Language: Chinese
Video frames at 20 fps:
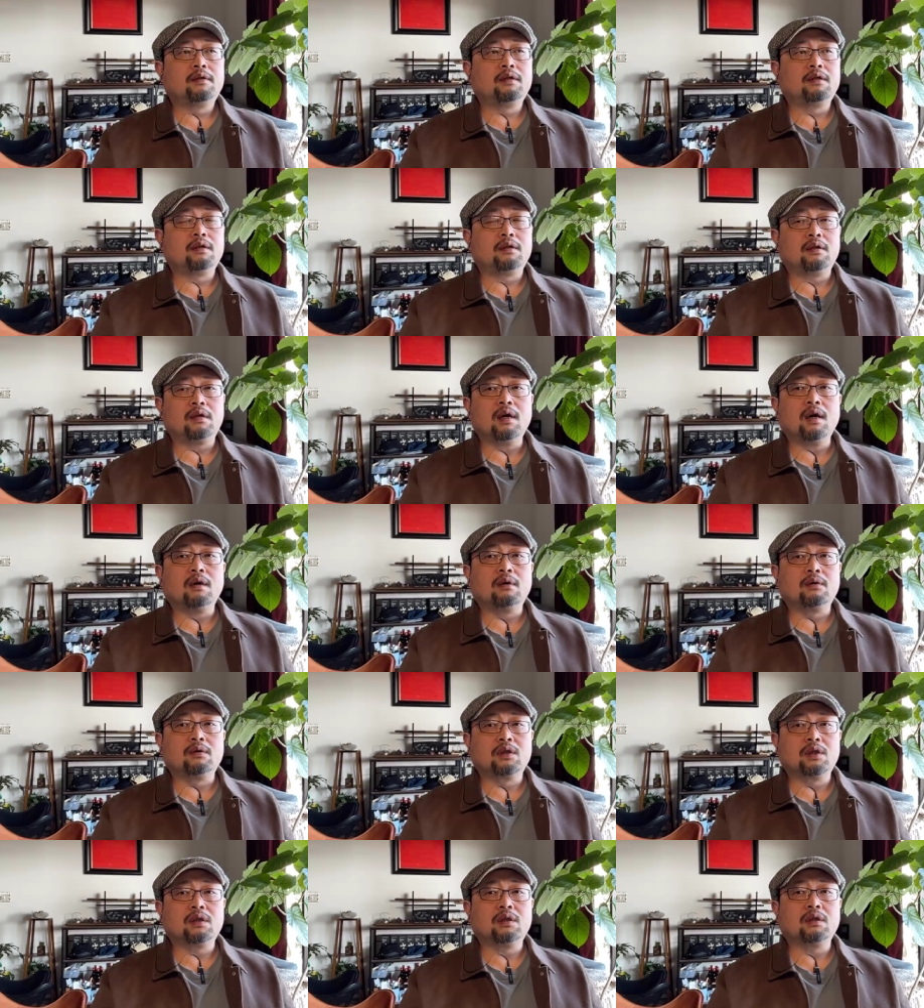只
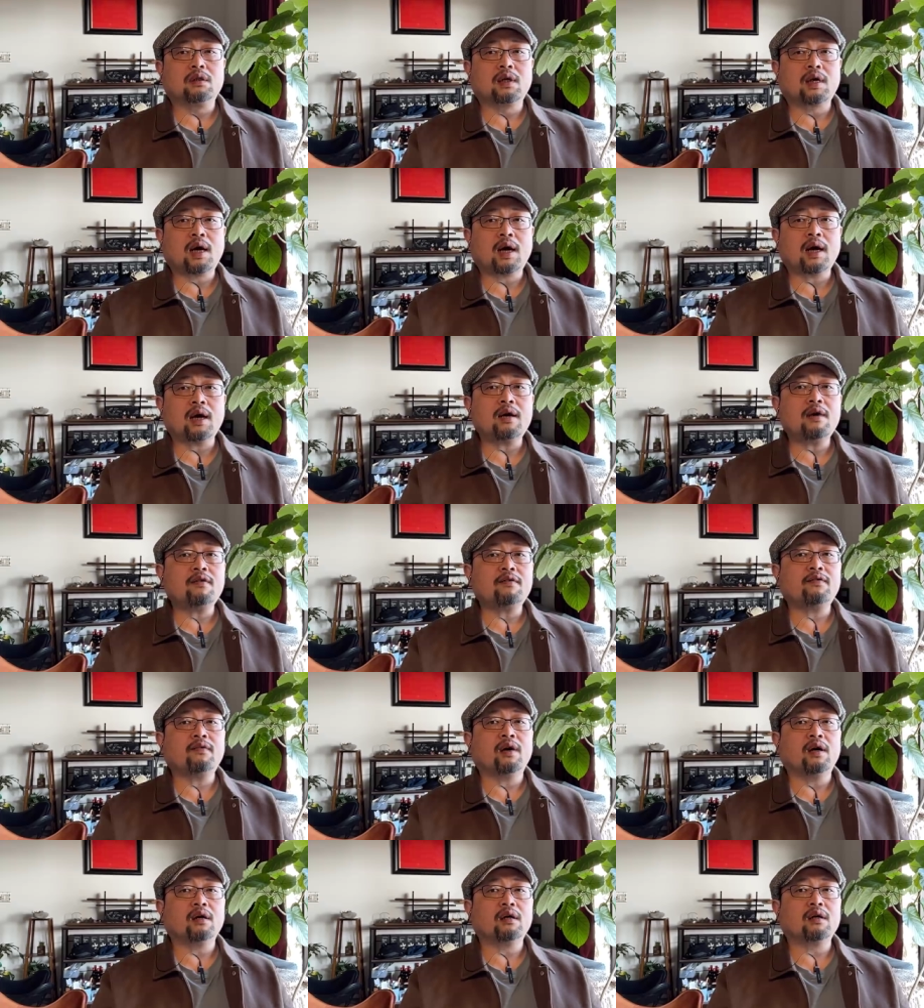要是开
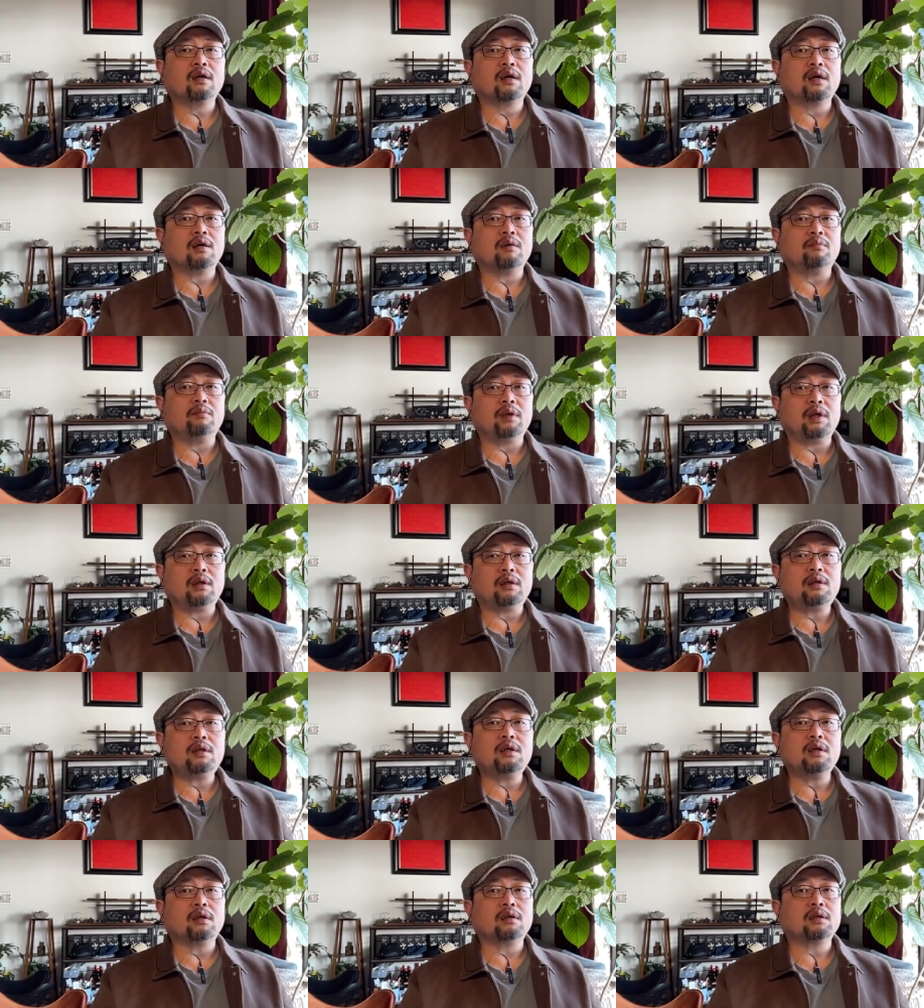放给
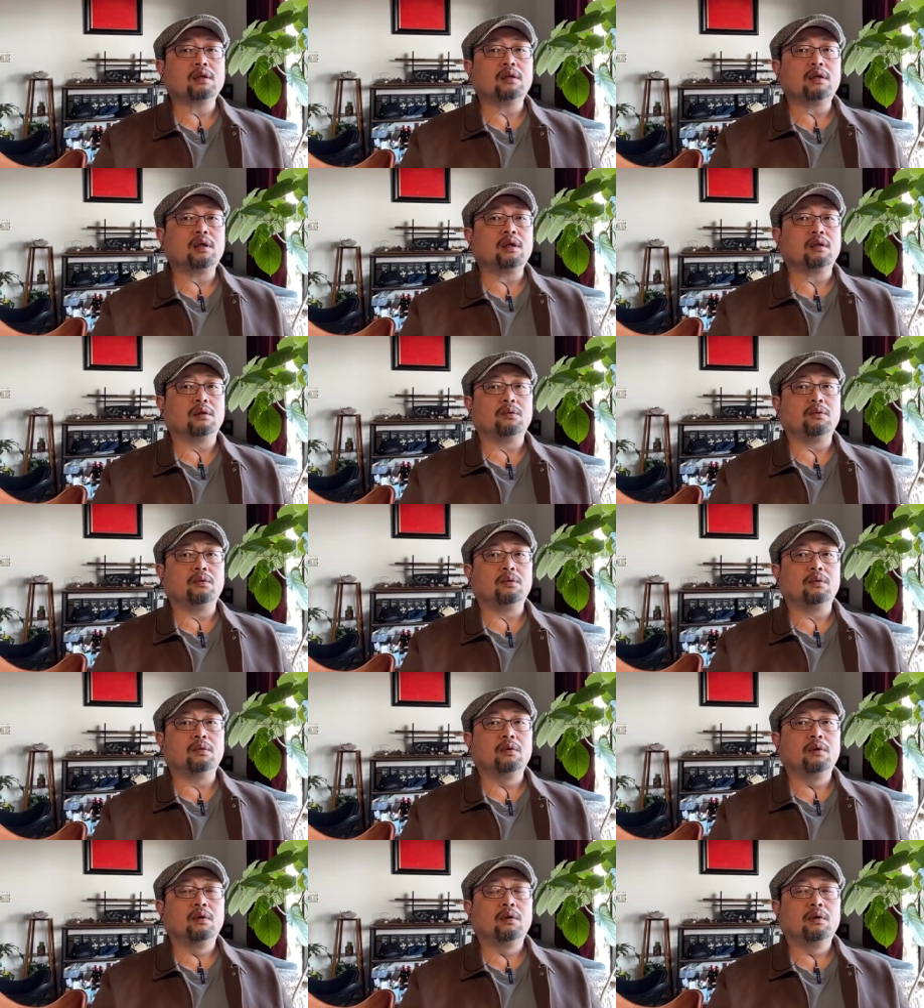民营的领域。